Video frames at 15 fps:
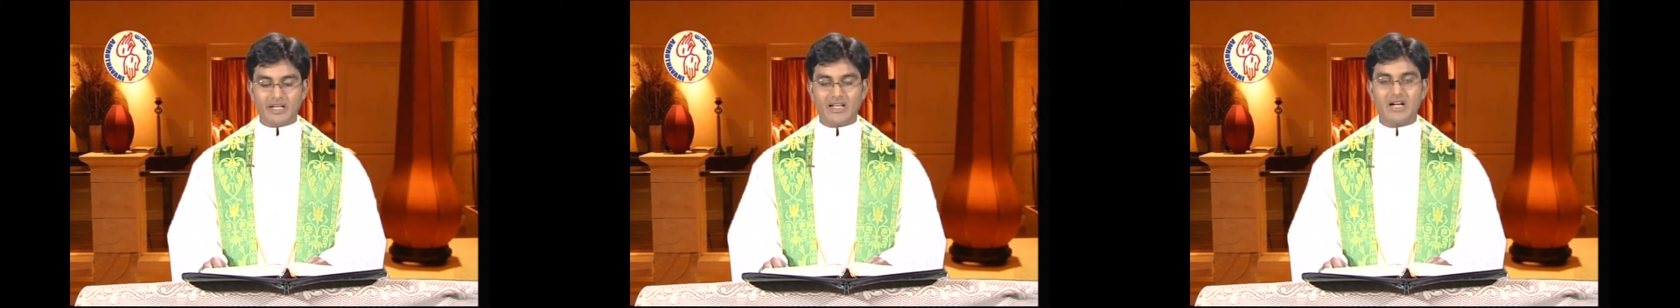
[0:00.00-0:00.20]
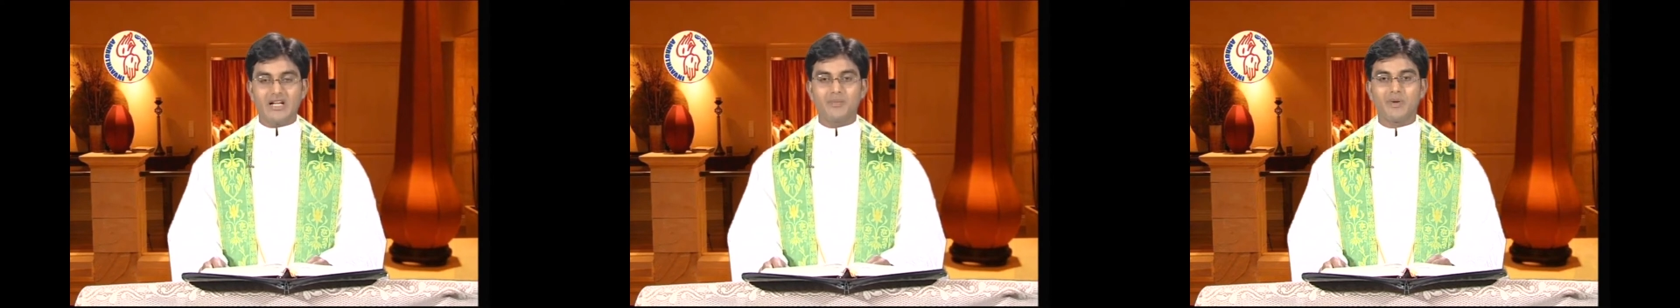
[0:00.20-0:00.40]

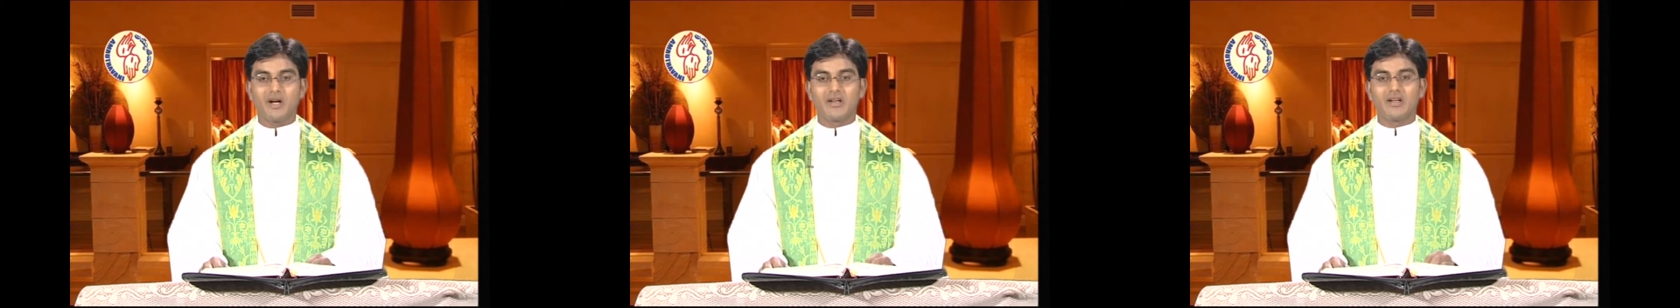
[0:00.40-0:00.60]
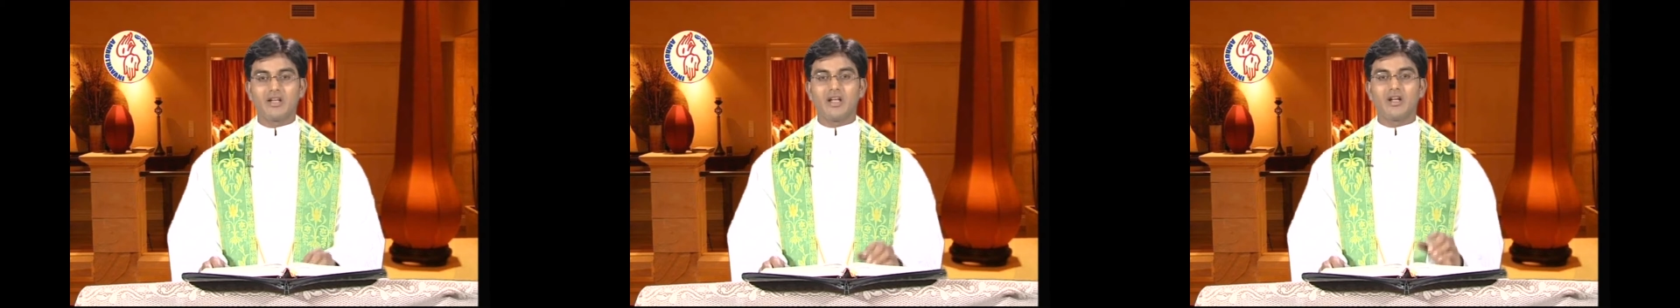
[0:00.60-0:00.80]
ఈనాటి
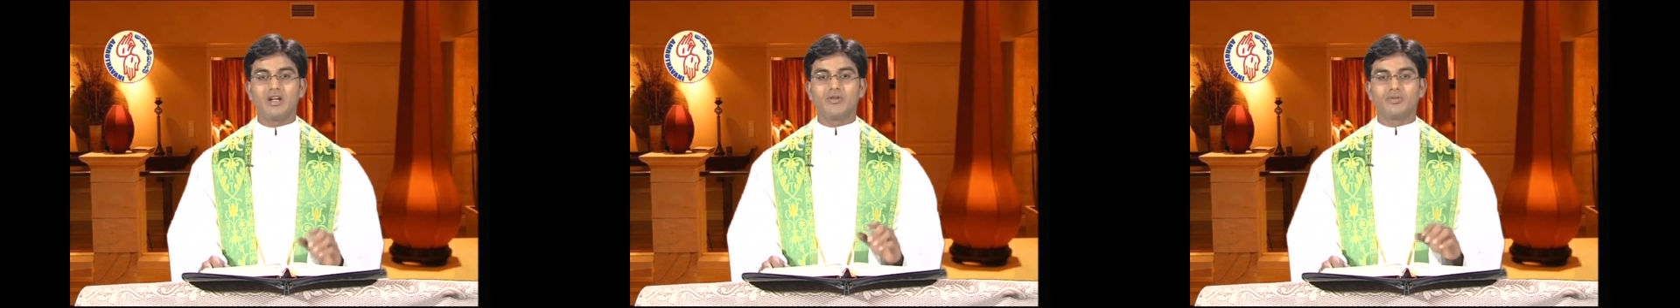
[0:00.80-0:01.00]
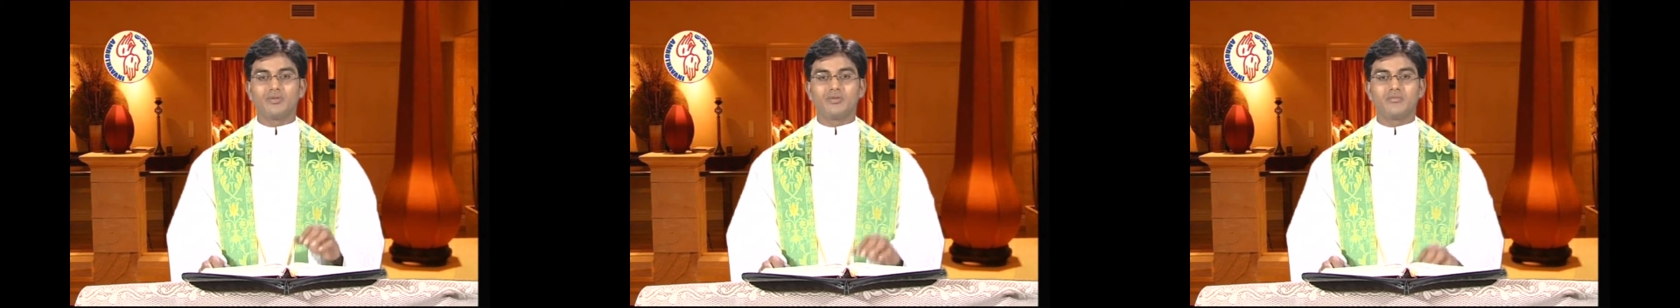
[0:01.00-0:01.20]

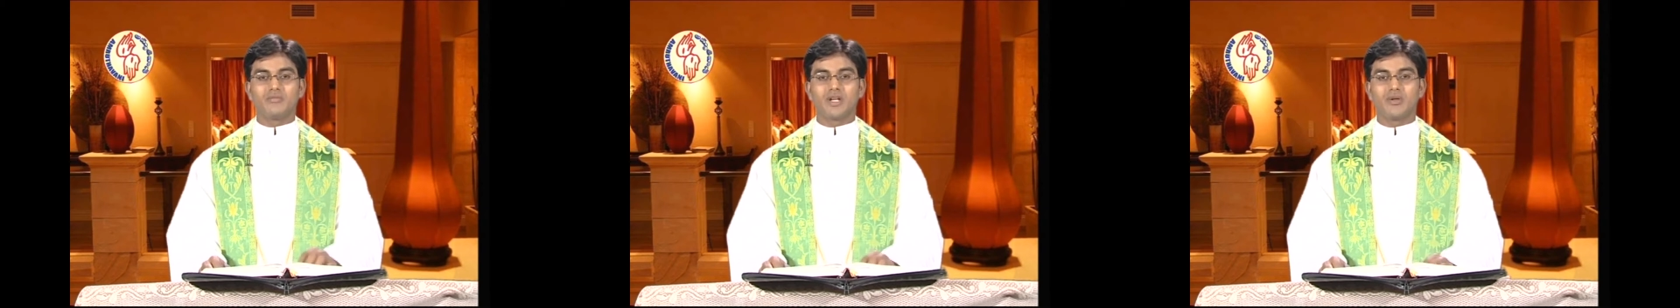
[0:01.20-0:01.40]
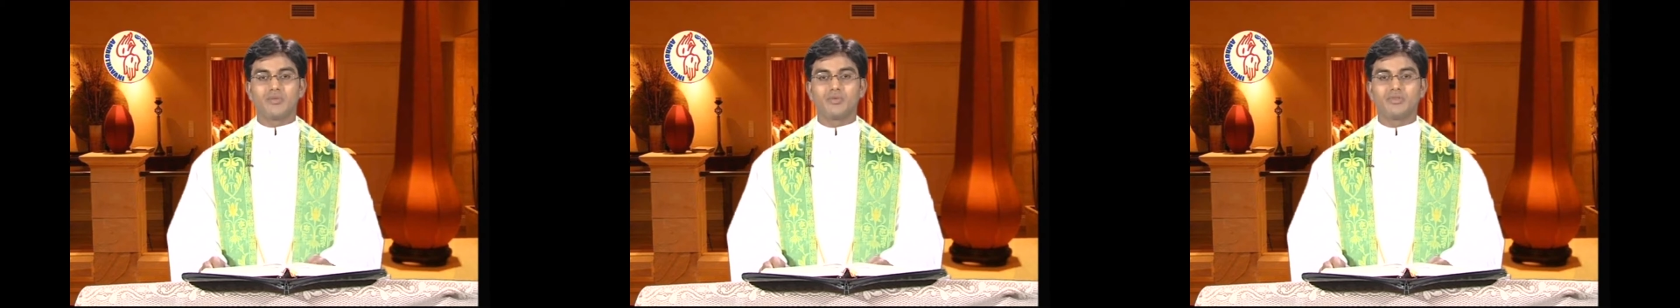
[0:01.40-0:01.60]
పట్టణాలను
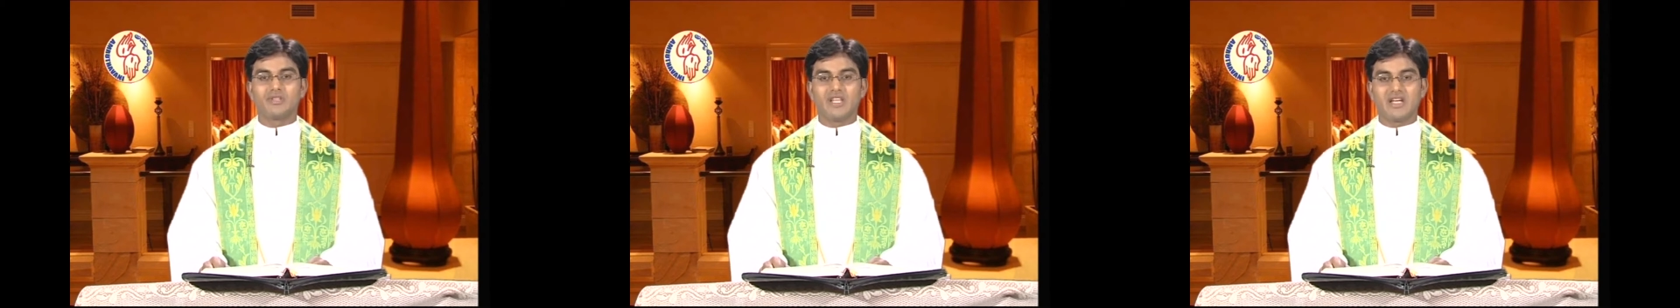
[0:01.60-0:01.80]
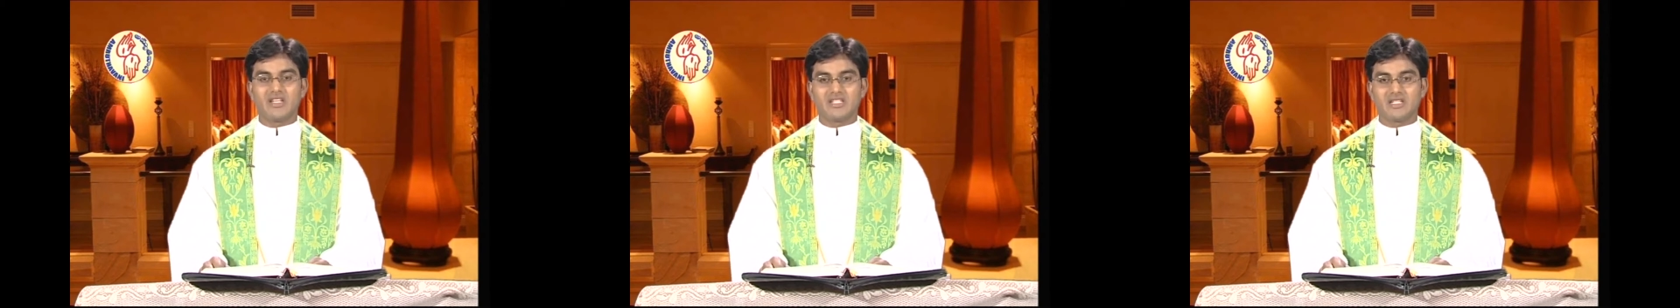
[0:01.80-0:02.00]
మనము
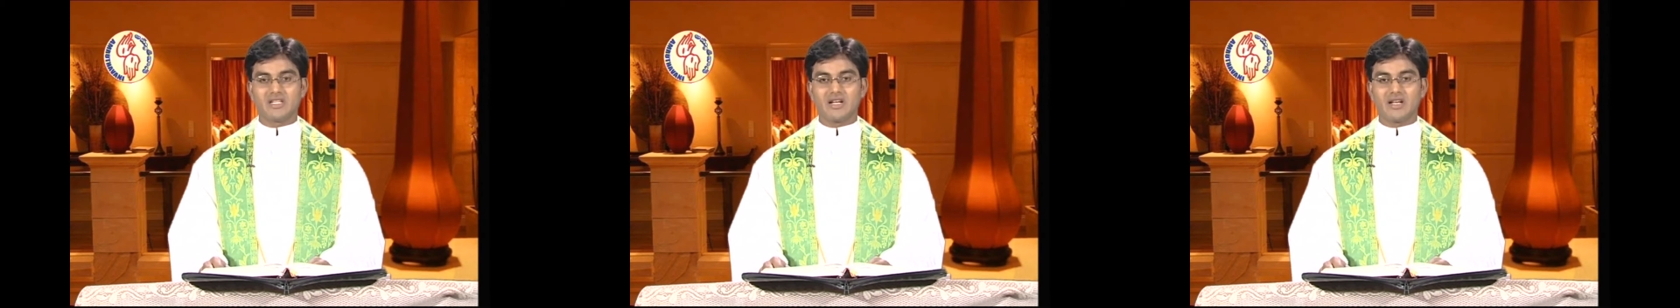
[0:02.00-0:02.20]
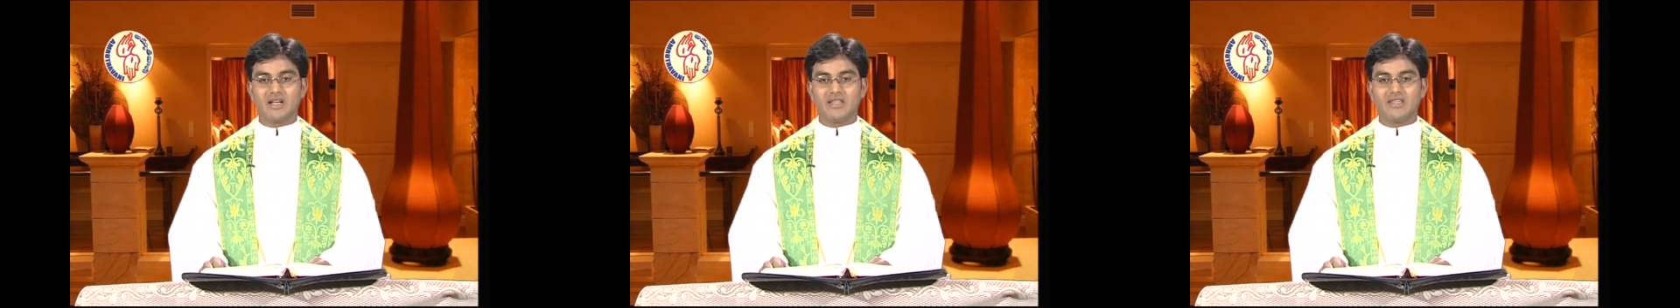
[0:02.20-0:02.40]

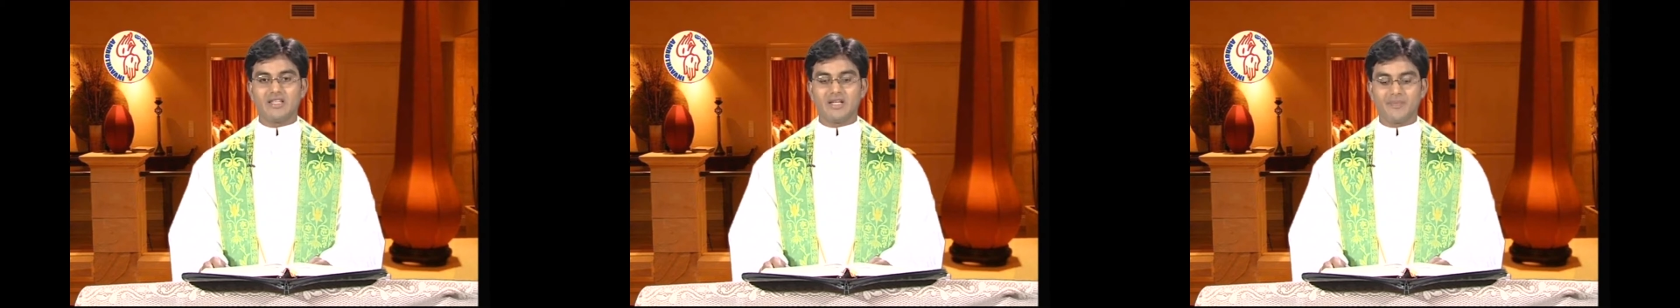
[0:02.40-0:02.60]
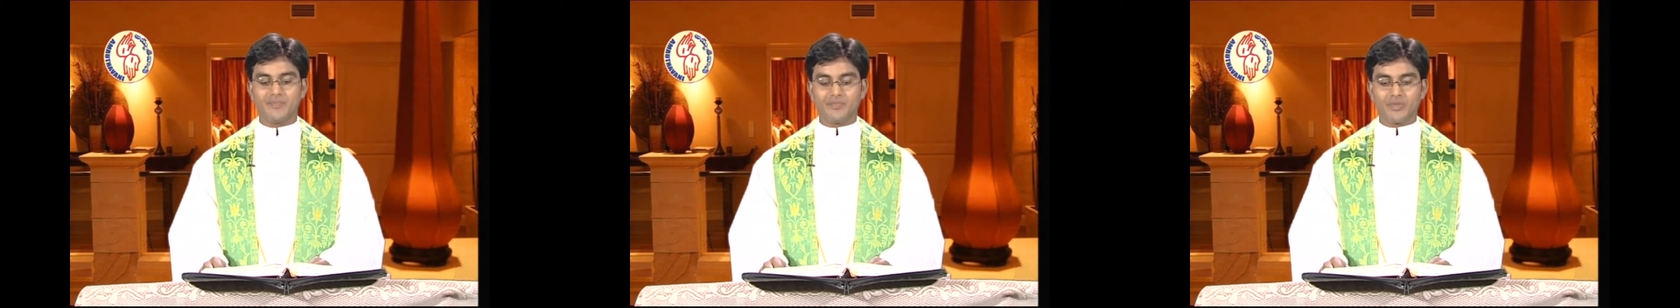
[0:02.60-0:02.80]
ధ్యానించినట్లయితే